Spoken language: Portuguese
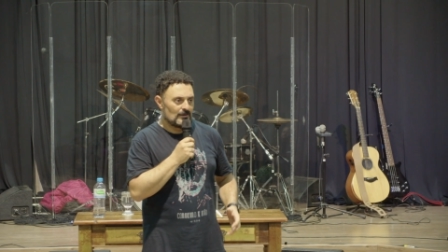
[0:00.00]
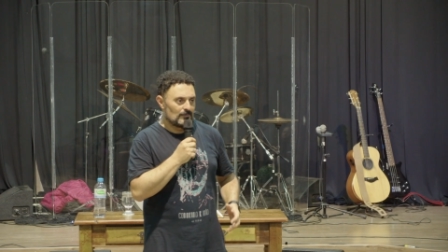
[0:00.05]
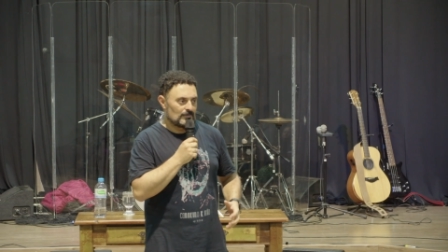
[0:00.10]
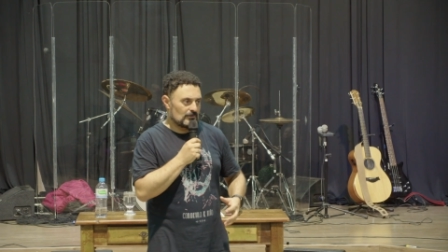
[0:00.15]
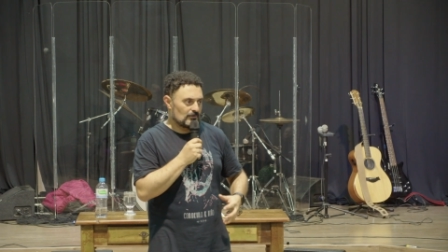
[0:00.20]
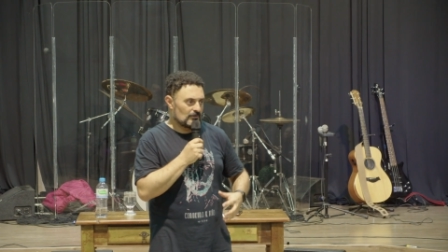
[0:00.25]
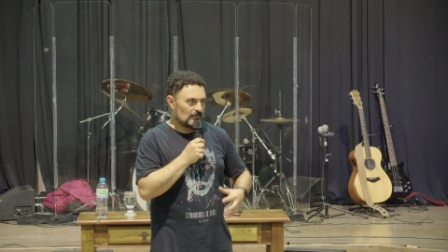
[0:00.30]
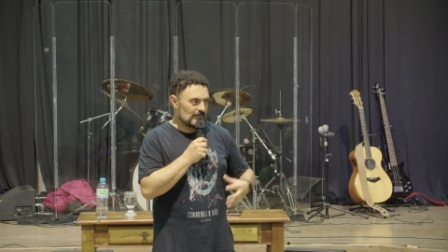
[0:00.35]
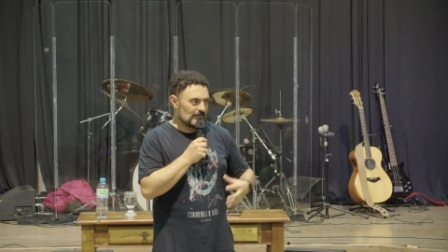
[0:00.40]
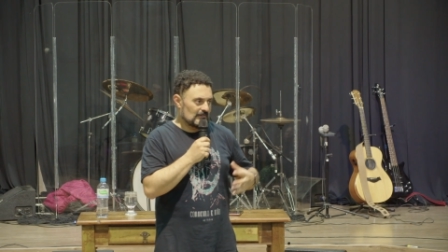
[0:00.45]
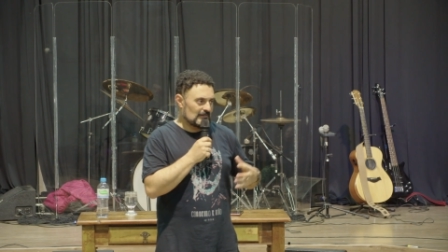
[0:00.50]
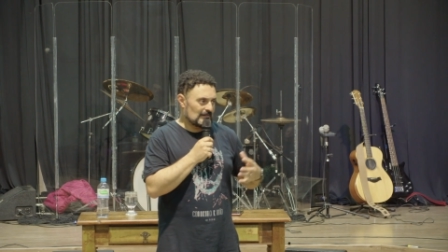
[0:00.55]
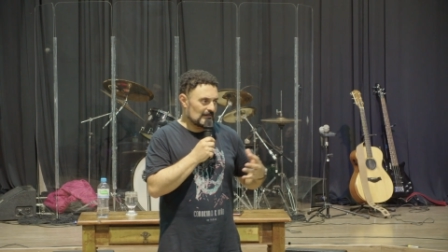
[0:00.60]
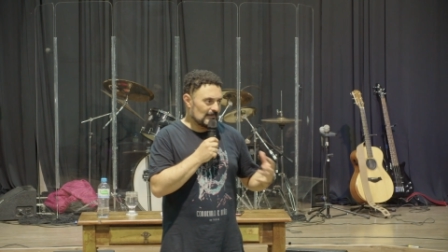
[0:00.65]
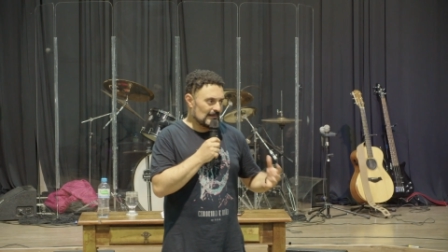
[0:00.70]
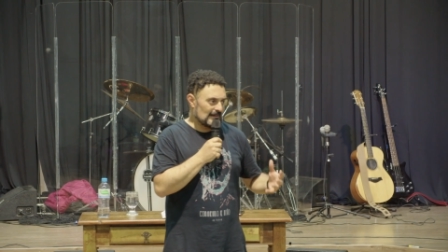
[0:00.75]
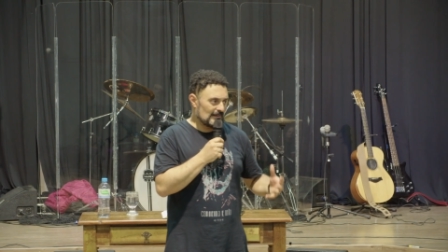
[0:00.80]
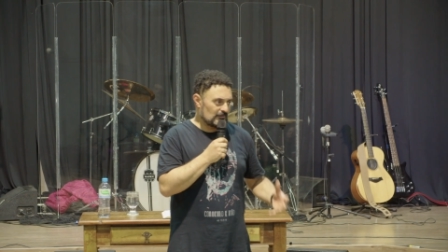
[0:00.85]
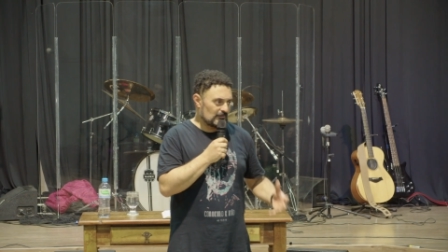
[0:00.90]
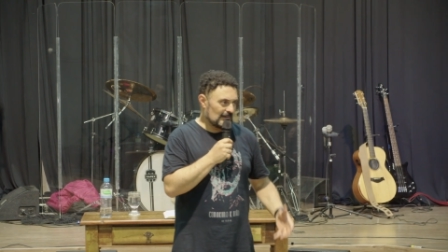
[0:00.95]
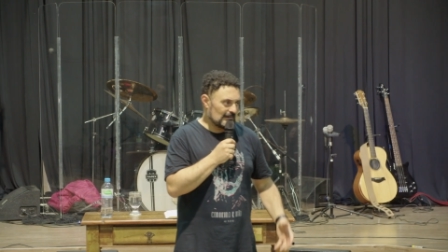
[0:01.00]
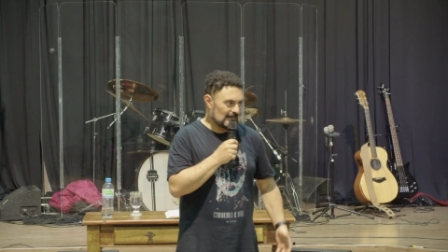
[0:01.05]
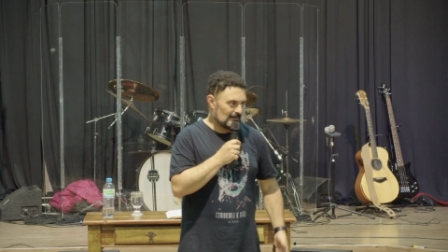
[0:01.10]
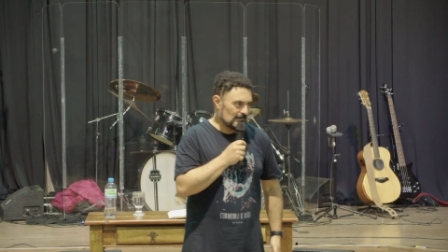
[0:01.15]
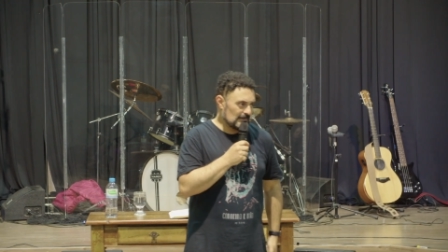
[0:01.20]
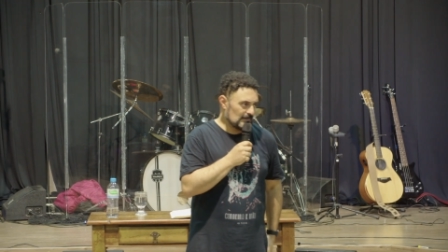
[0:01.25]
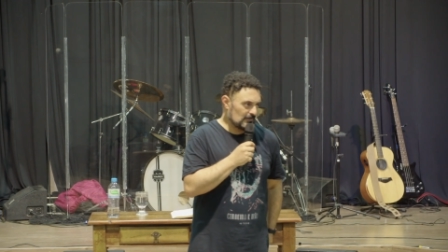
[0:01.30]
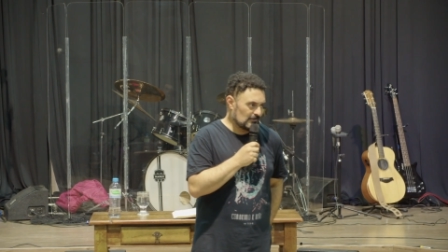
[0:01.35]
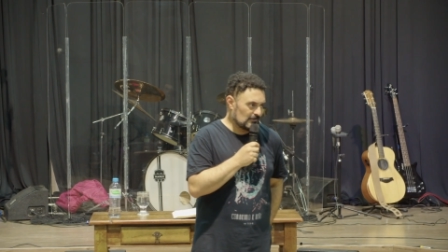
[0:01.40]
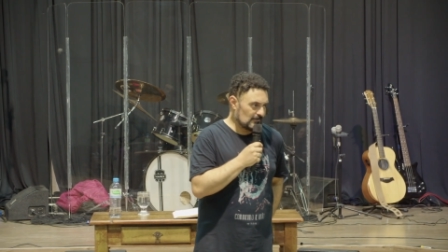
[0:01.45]
porque eu comecei a trabalhar
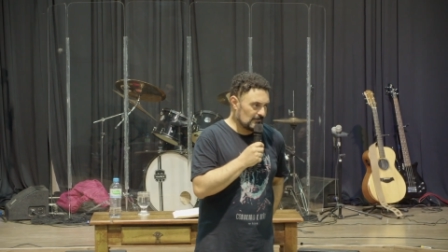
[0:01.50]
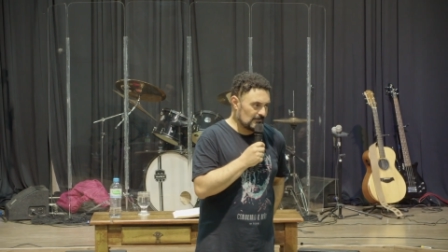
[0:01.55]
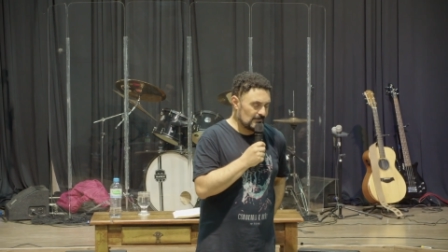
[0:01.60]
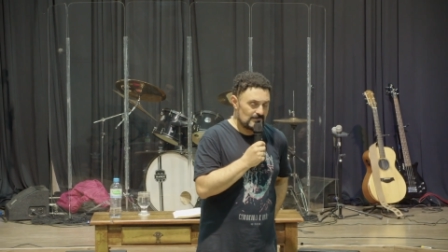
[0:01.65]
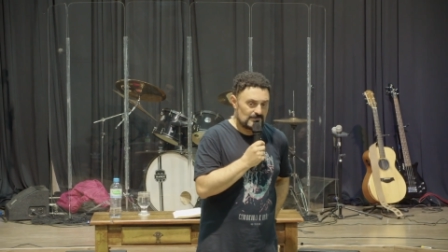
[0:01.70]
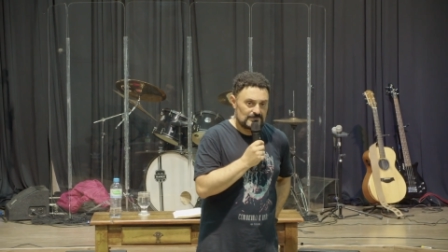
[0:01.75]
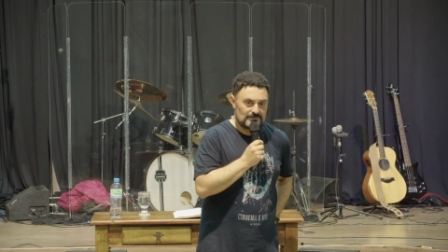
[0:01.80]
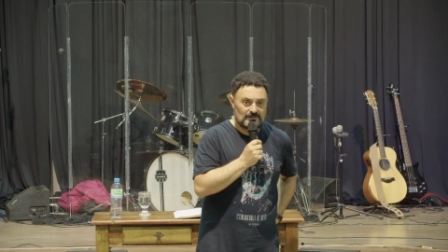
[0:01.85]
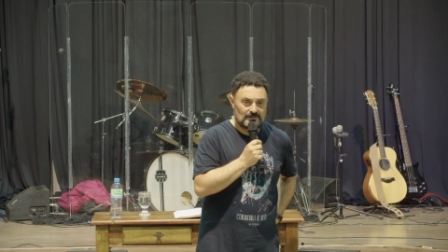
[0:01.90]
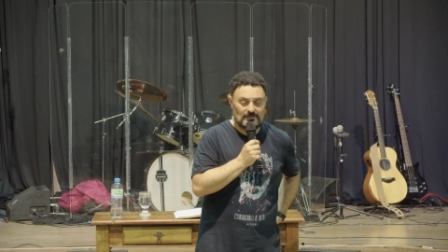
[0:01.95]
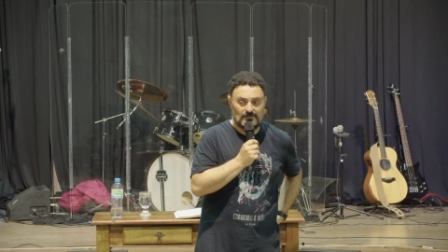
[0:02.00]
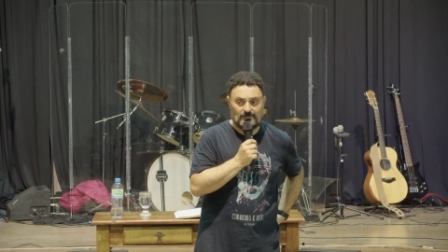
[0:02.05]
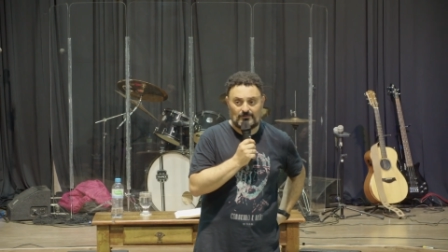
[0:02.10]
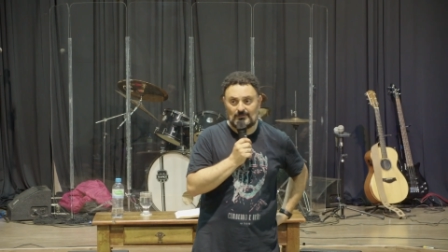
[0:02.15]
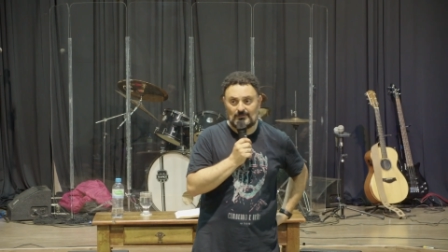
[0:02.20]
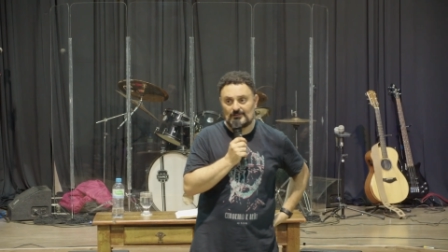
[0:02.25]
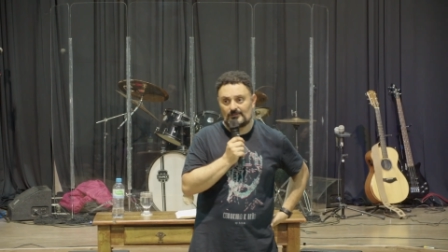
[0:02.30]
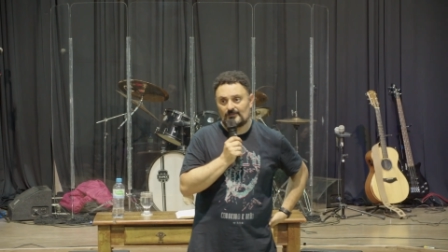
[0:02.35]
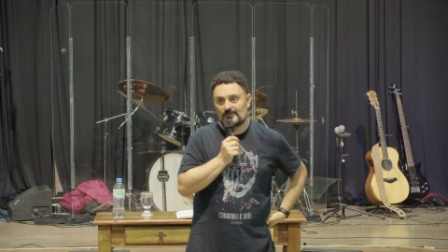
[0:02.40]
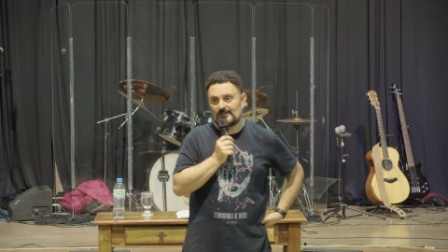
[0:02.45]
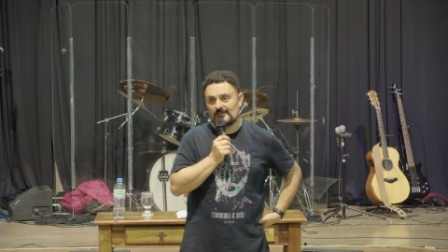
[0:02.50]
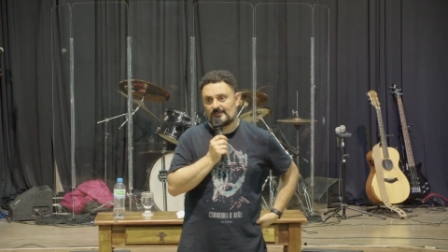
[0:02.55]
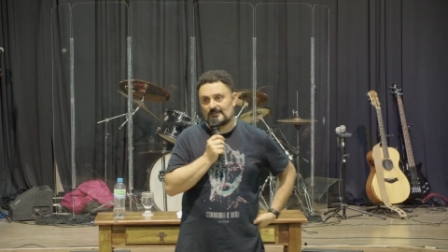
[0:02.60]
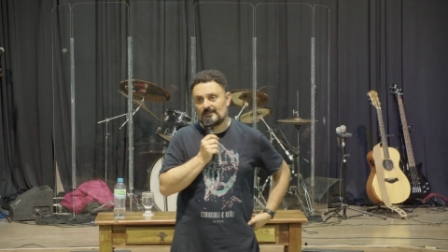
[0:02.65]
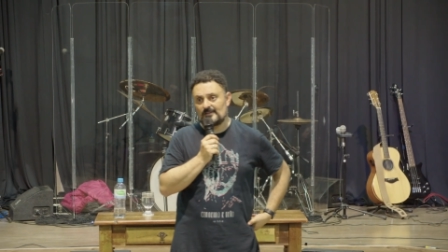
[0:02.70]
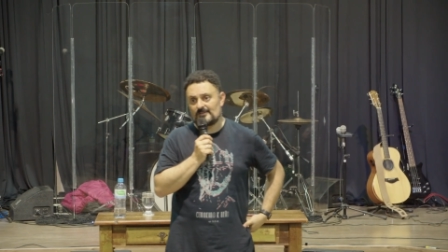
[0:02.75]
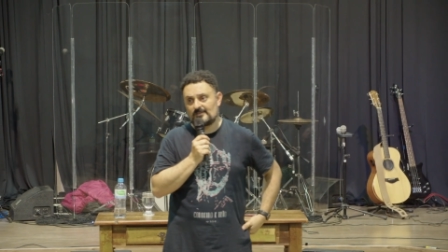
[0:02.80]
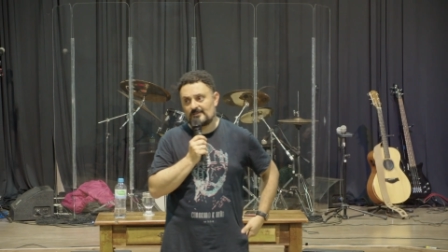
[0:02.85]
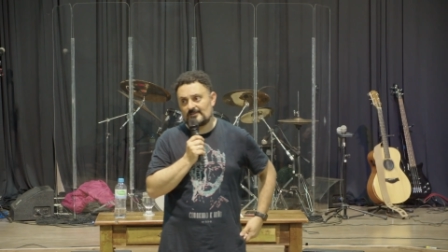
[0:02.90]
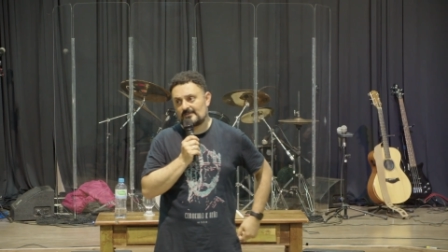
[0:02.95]
diretamente com, com
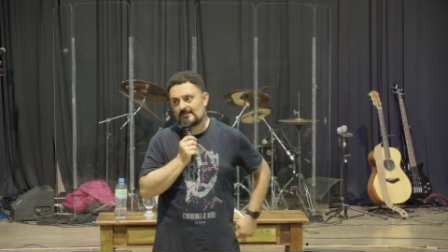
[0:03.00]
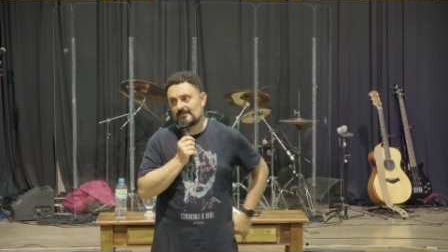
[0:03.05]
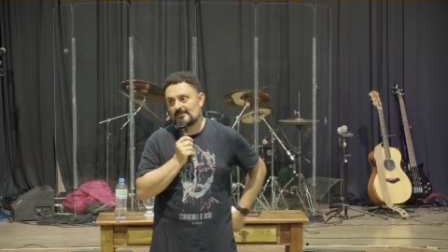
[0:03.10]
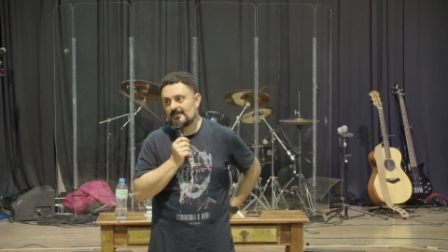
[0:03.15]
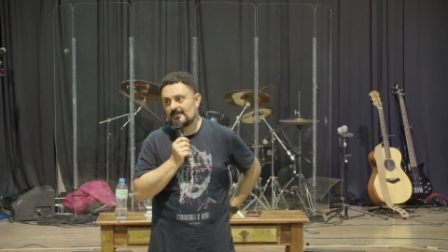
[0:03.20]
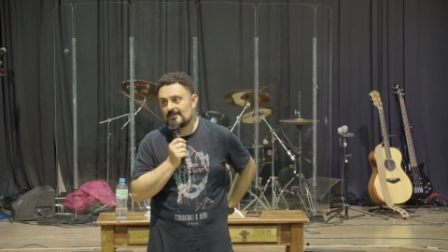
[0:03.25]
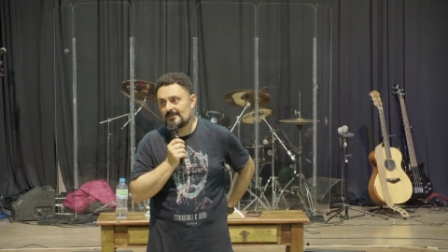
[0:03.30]
adolescentes.